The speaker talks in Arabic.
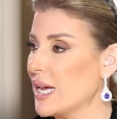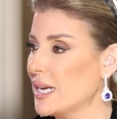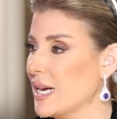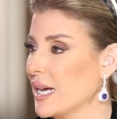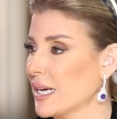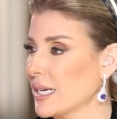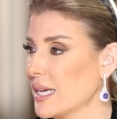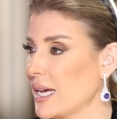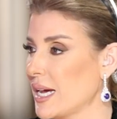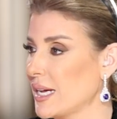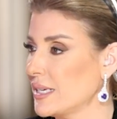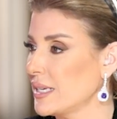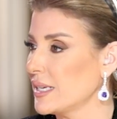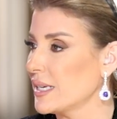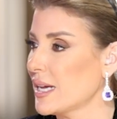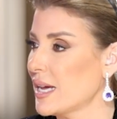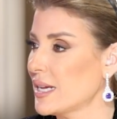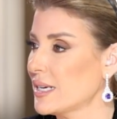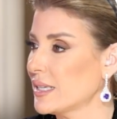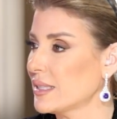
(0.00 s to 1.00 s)
لك إيه، يعني
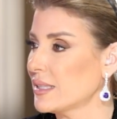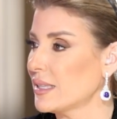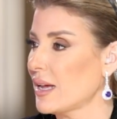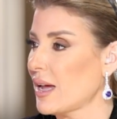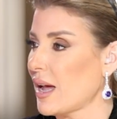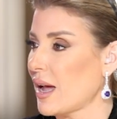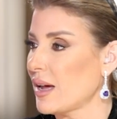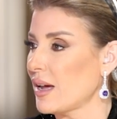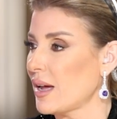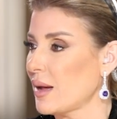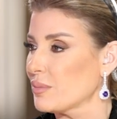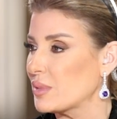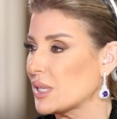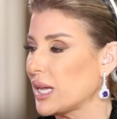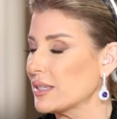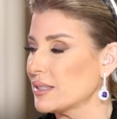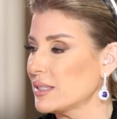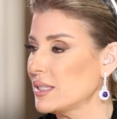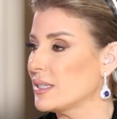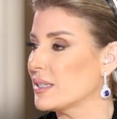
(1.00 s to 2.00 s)
نفس يعني كانت نفس عم
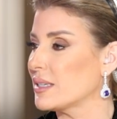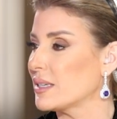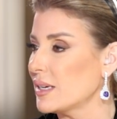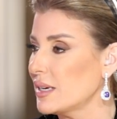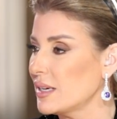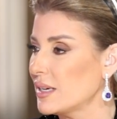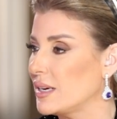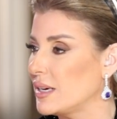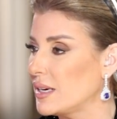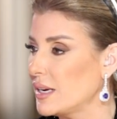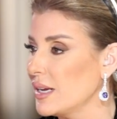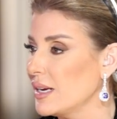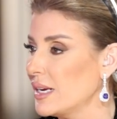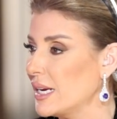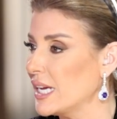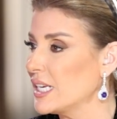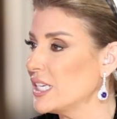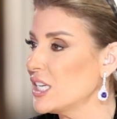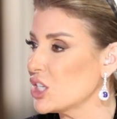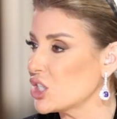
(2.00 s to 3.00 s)
تعطيك
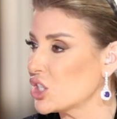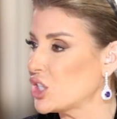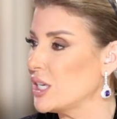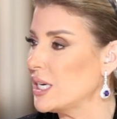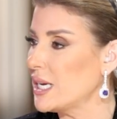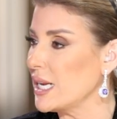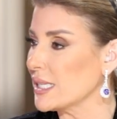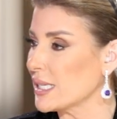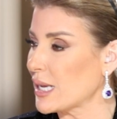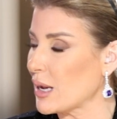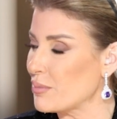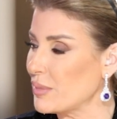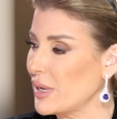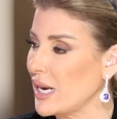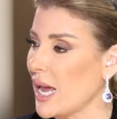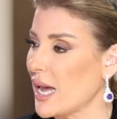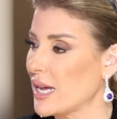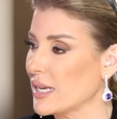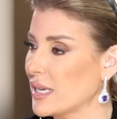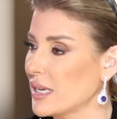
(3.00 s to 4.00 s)
الانرجي لتكمل
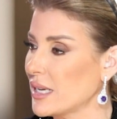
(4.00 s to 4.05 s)
صح